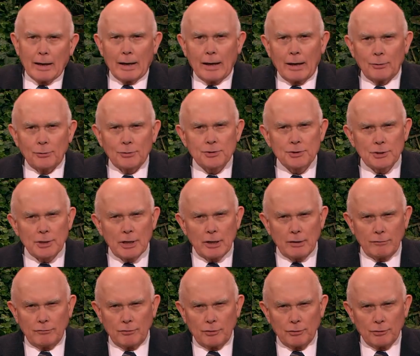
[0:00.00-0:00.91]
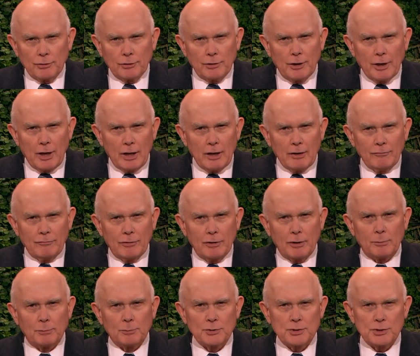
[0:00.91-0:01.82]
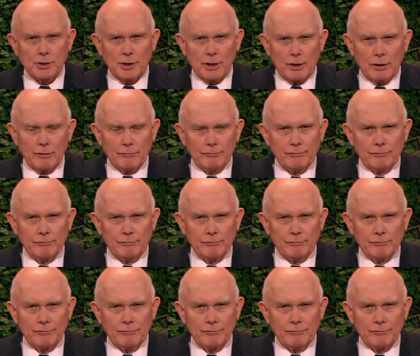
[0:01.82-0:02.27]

我们的救主